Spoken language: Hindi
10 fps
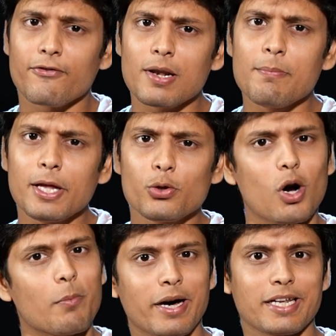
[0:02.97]
फिल्में तो
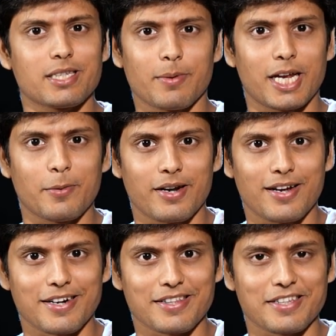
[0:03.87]
हमारे ज़माने बना
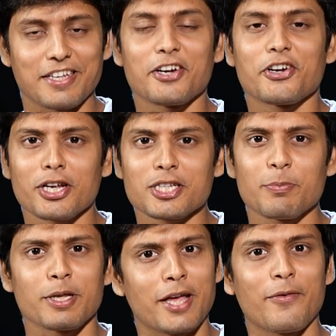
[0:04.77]
करती थी ट्रस्ट
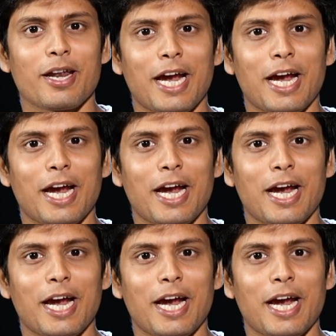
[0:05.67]
मी देवर